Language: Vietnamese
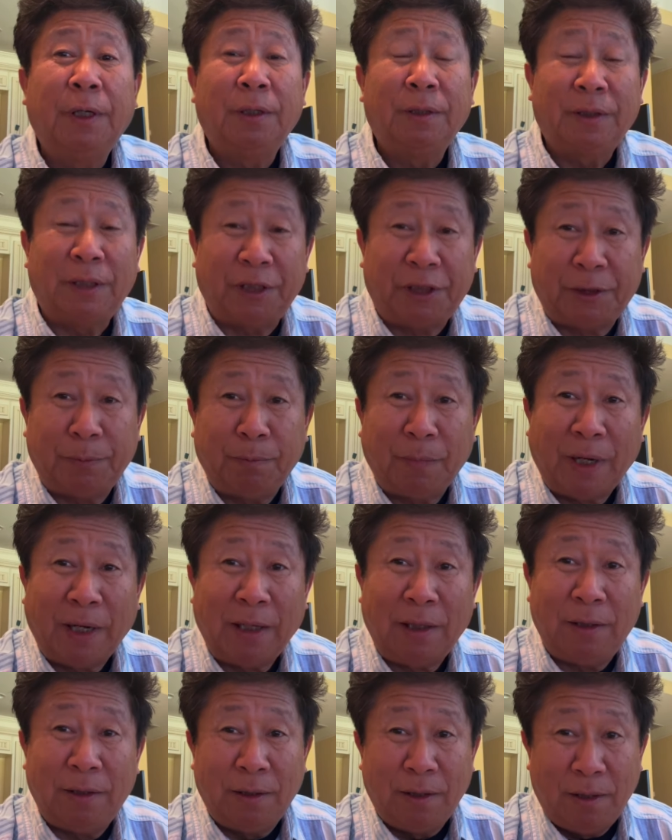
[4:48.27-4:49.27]
ta chỉ
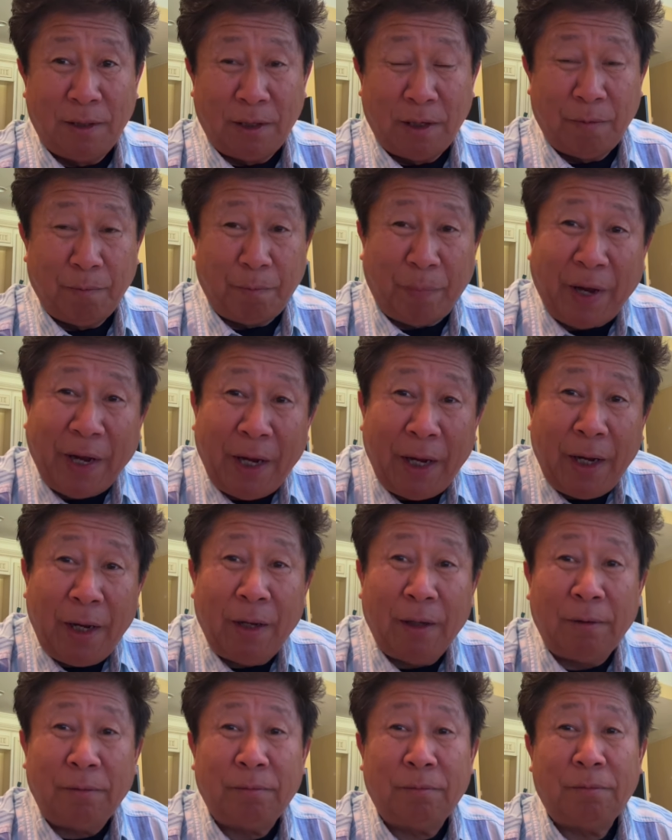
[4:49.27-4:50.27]
mà pe
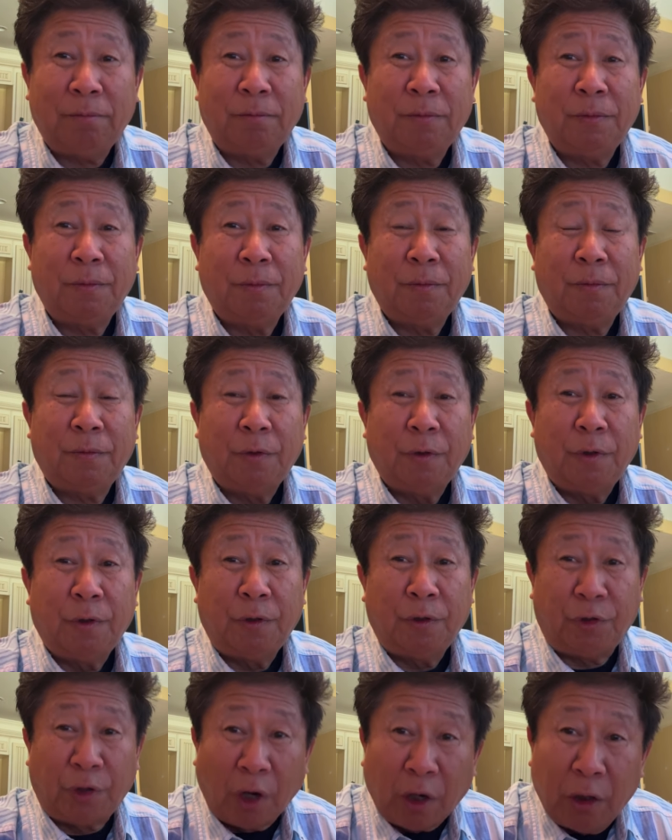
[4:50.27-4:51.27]

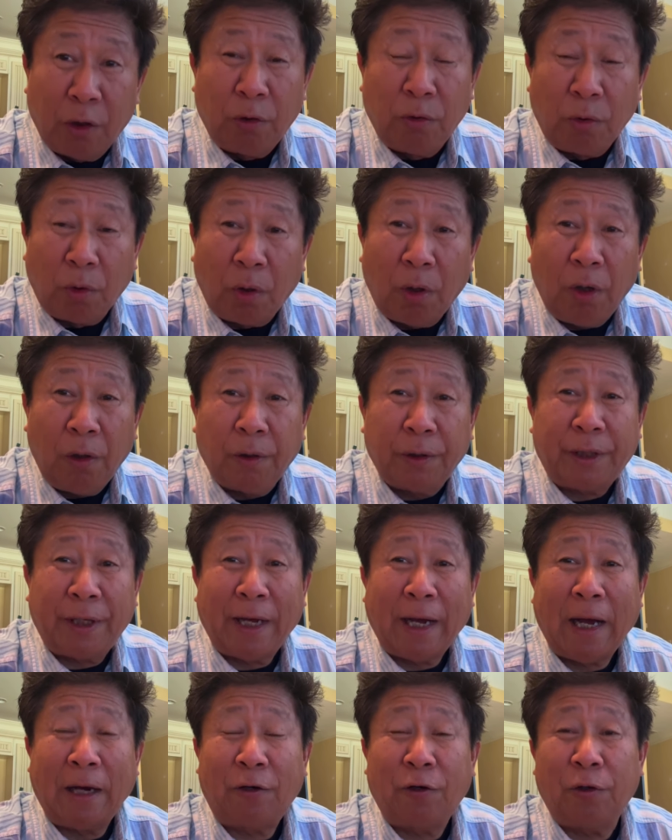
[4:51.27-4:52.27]
cho lưu nó nó chỉ
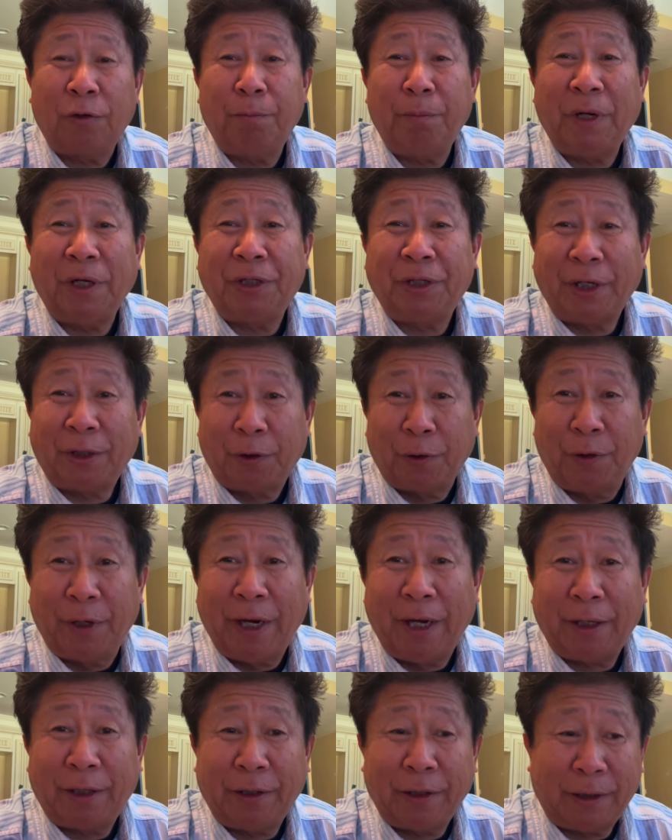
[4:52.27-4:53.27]
hà rồi mình chế tao
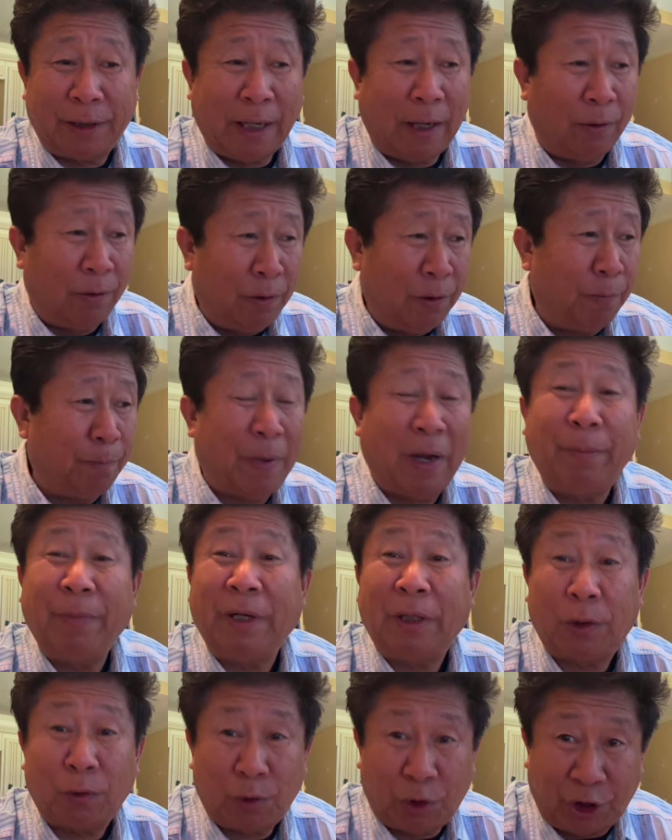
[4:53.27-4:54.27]
nên cười ta ô ba
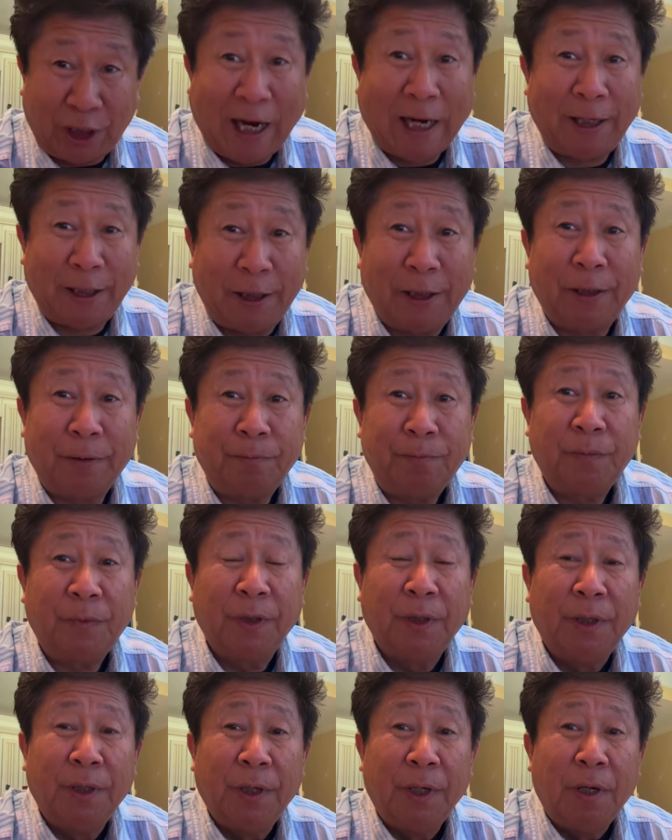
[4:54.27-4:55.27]
mình tu sa nè
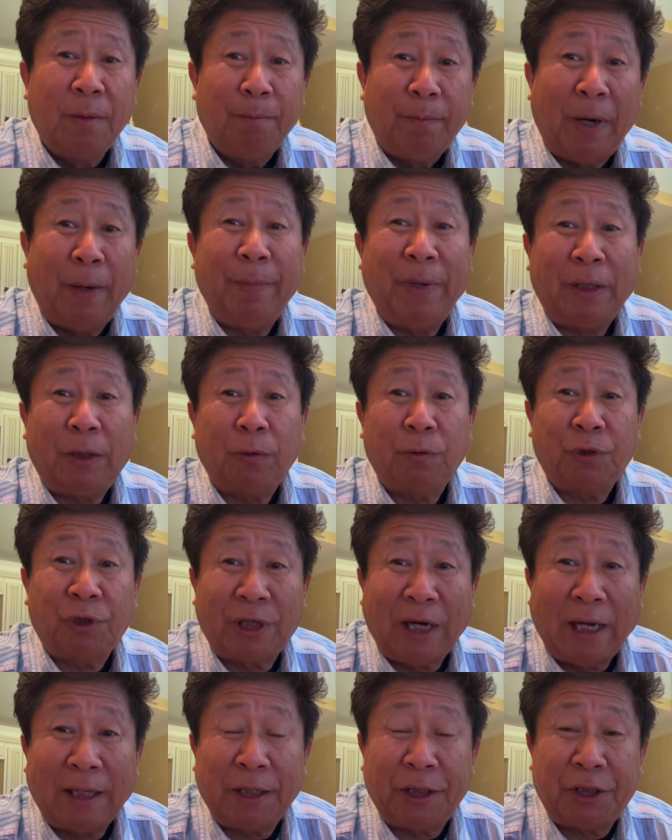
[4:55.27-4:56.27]
ba mình tu
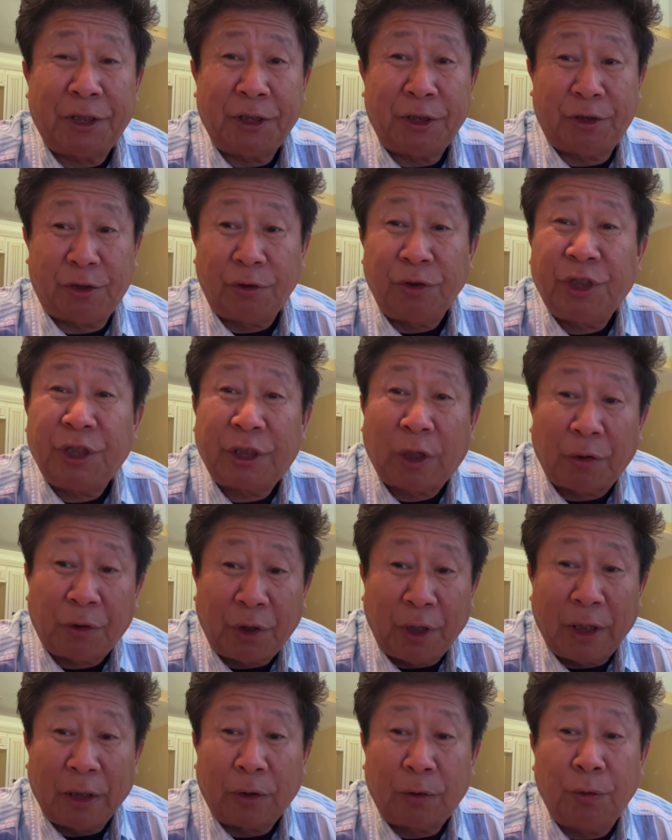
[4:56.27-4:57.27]
sa ta chỉ chữ chỉ tao
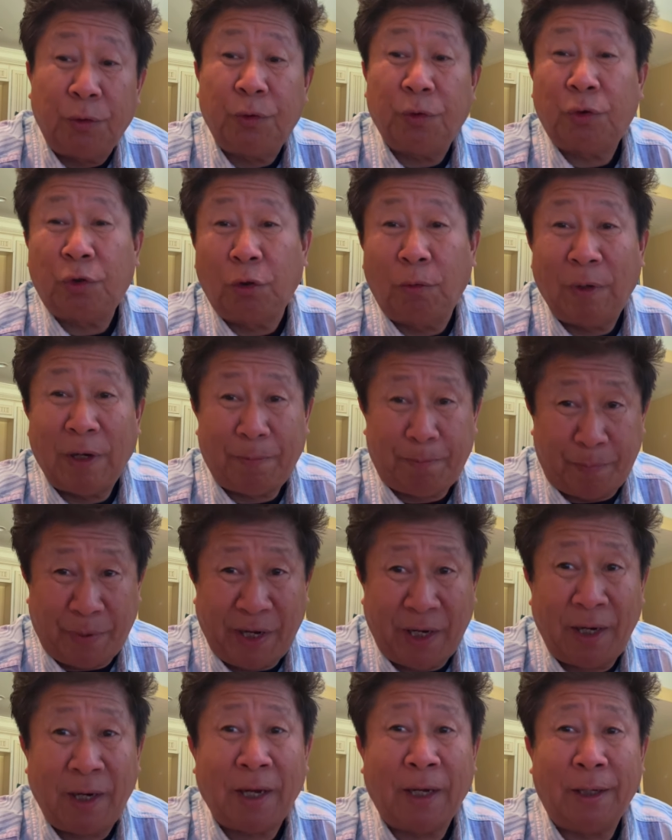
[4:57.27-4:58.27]
cho là tu youtube lên
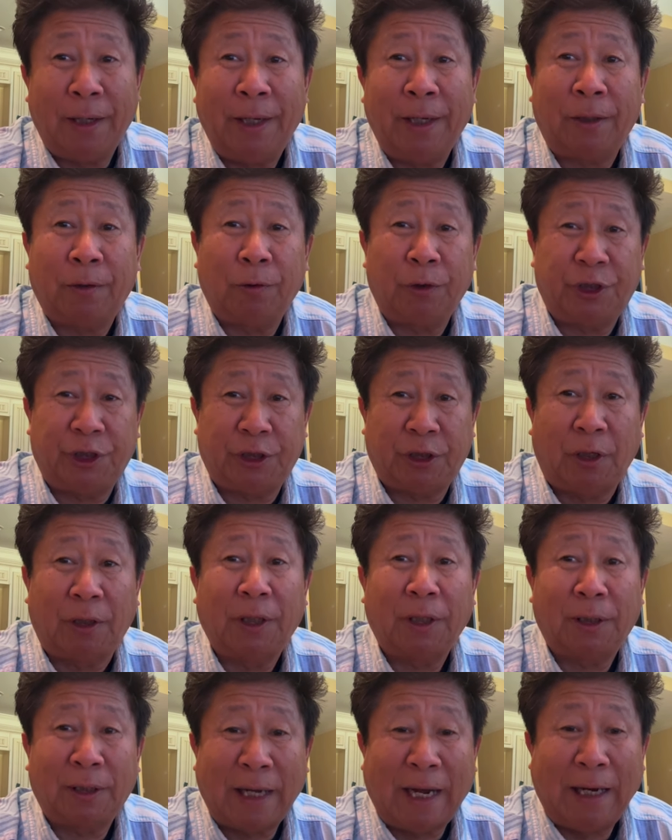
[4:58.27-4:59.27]
pe nè em có chỉ cho
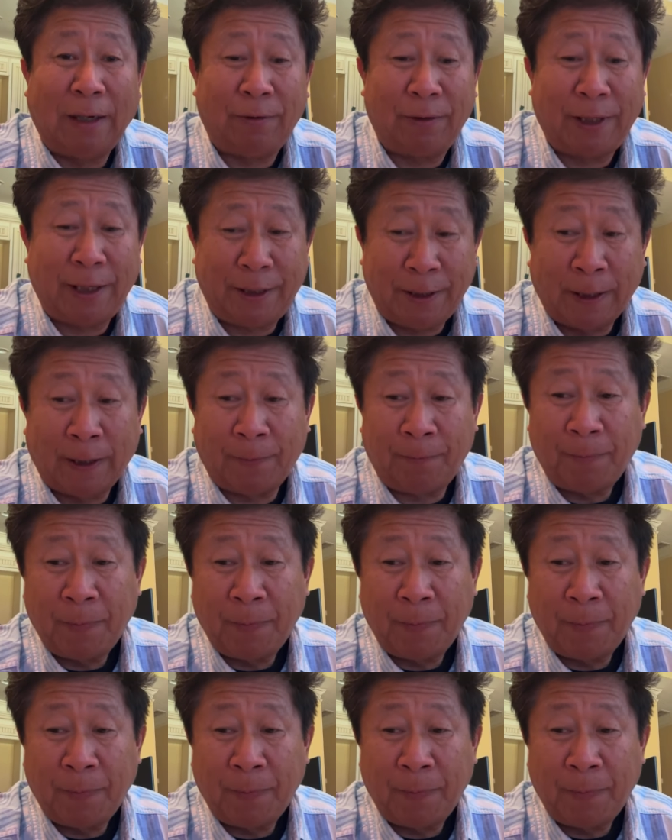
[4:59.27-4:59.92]
thật thẳng nó này giờ